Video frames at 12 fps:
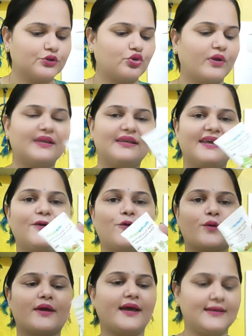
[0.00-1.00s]
तो एक ये
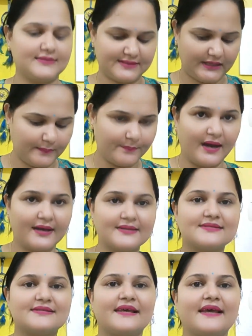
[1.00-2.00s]
हो गया इसके
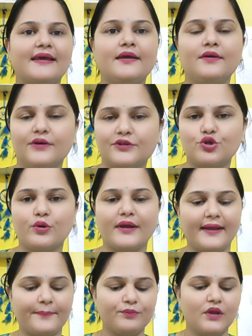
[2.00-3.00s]
बाद से जो
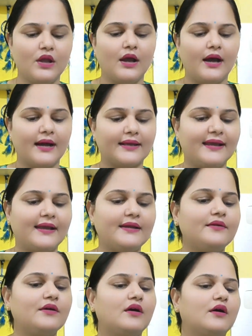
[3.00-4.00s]
है
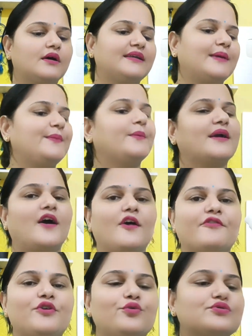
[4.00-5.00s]
अगेन ये भी मैं
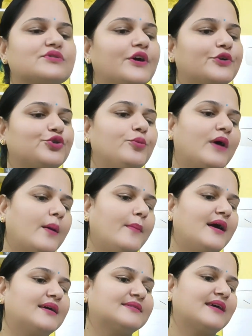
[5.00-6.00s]
काफ़ी यूज़ करती हूँ
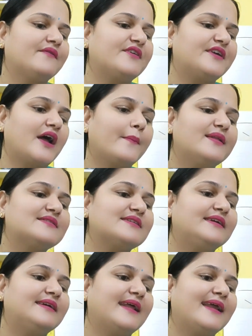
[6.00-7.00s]
मामा अर्थ का विटामिन
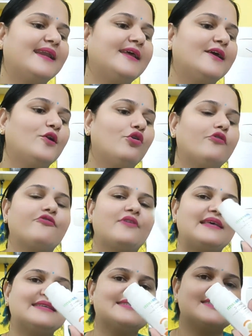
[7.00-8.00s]
सी डेली ग्लो
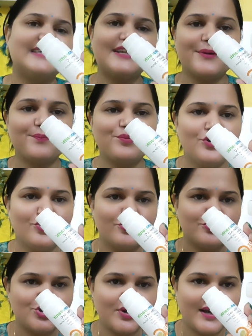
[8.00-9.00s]
फेस सीरम
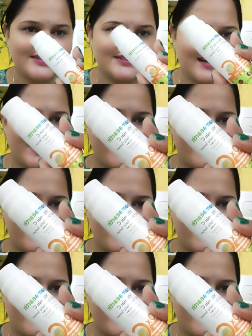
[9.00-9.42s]
जो आजकल